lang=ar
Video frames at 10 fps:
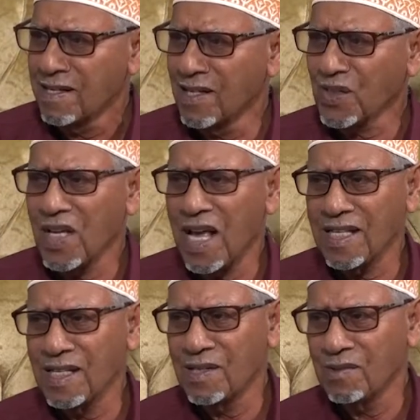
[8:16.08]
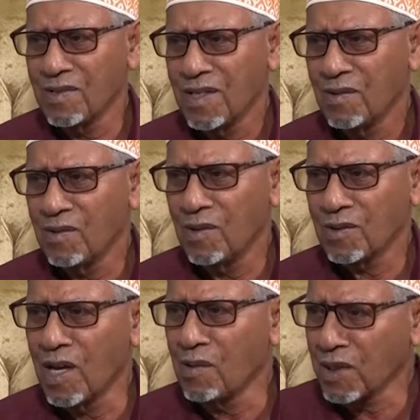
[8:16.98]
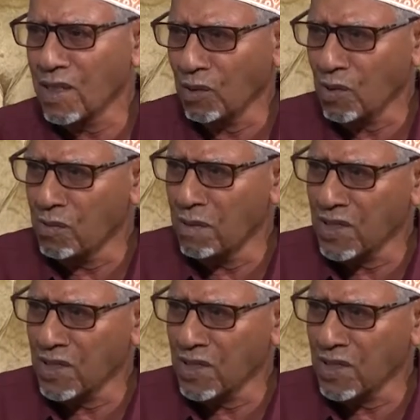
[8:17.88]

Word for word: للصيادين طلبت الحكومه